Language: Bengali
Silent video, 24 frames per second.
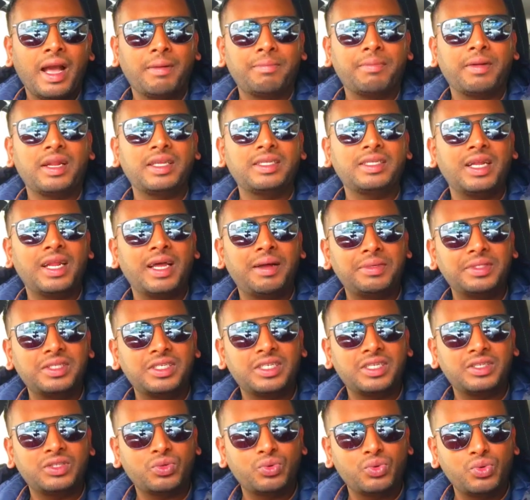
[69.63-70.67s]
আপনারা যারা
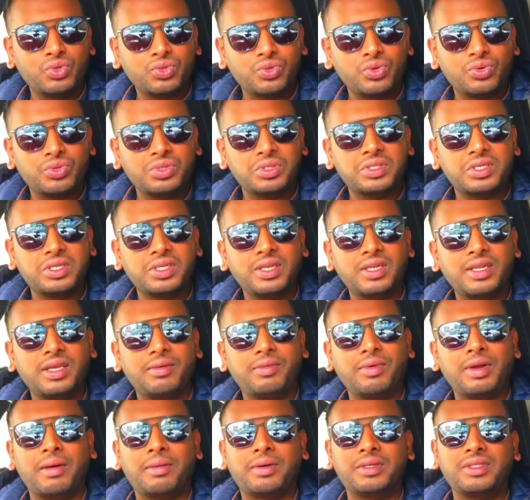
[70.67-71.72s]
আমাদের সাথে কোর্স করতেছেন
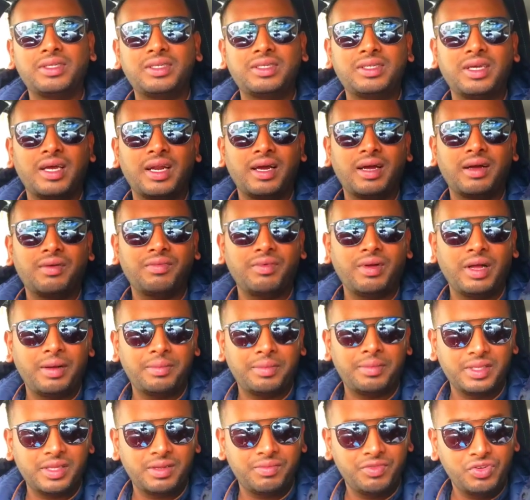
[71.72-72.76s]
এবং আমাদের যারা
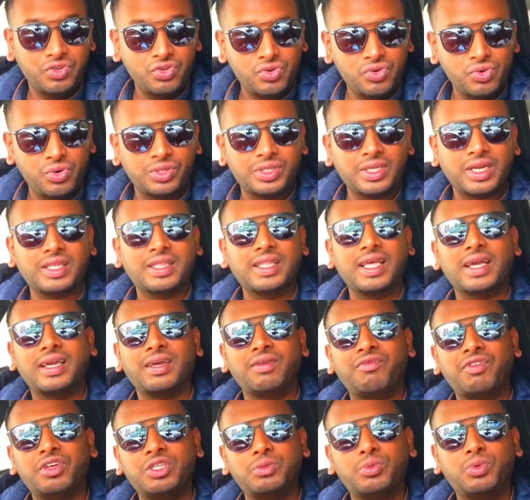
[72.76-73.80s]
আমাদের ভিডিওগুলো যারা
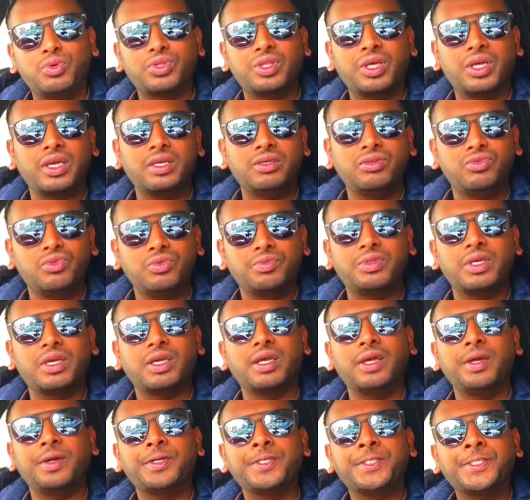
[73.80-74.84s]
দেখেন ফেসবুক থেকে ইউটিউব
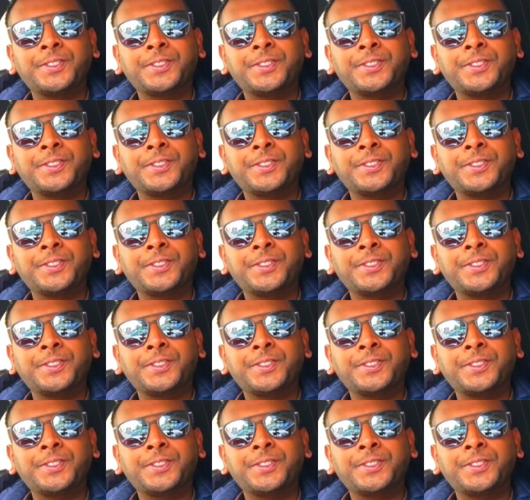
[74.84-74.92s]
থেকে